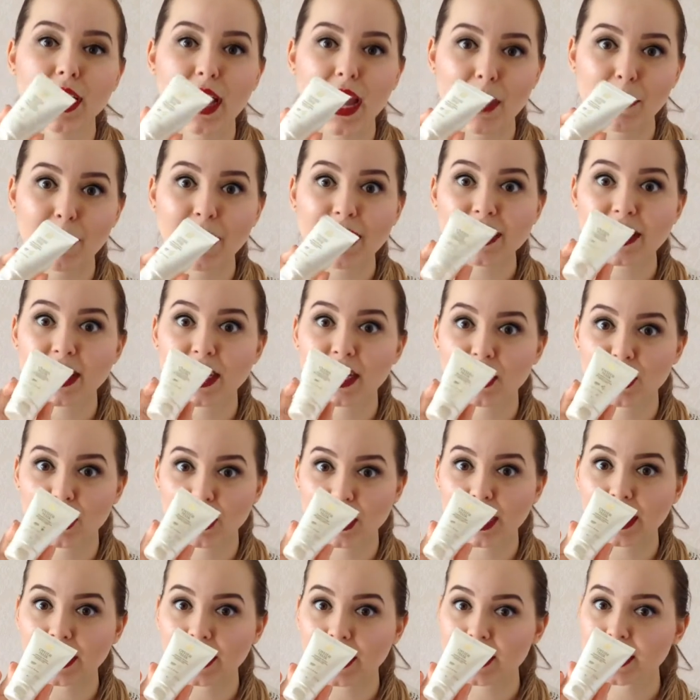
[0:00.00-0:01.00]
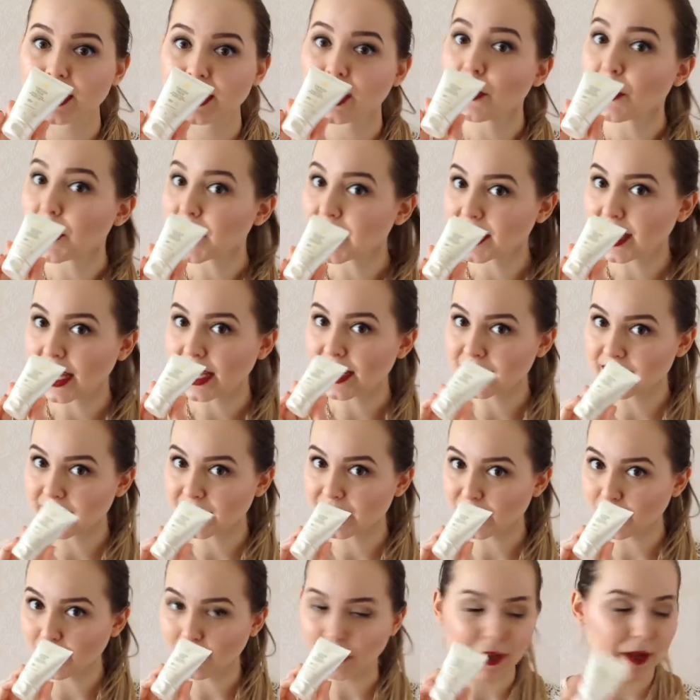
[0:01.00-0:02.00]
é máscara de hidratação intensa
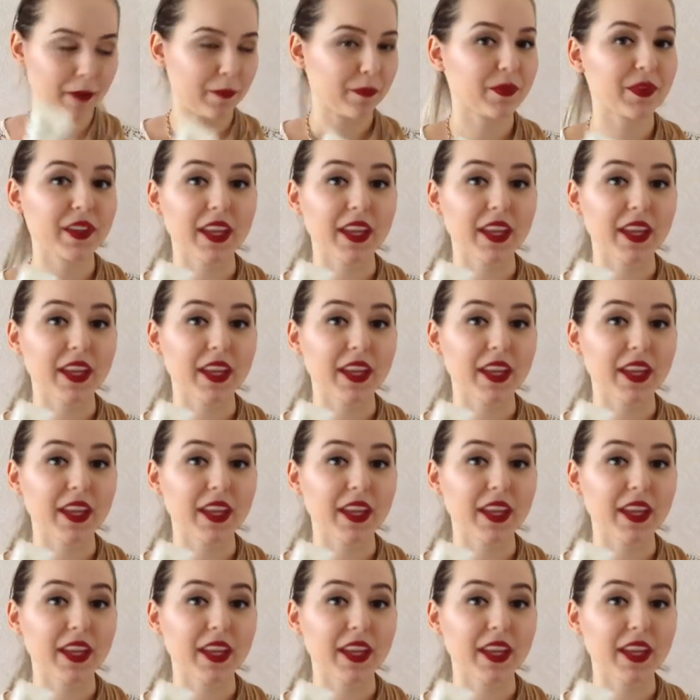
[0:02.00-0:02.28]
também.